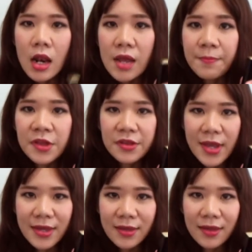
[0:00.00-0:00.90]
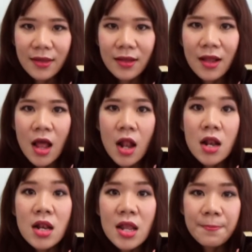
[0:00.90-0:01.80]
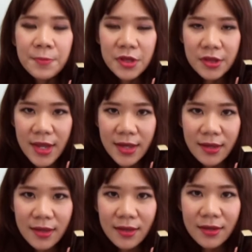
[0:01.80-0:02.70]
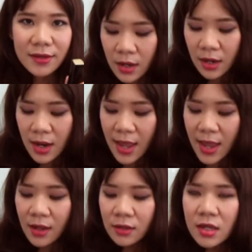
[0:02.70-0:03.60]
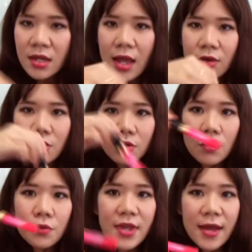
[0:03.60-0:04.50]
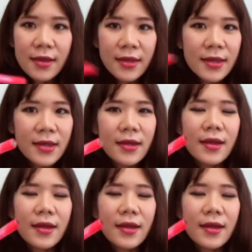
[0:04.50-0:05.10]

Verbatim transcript: lipstick lipstick และที่หลายคนต้องรู้จักก็คือ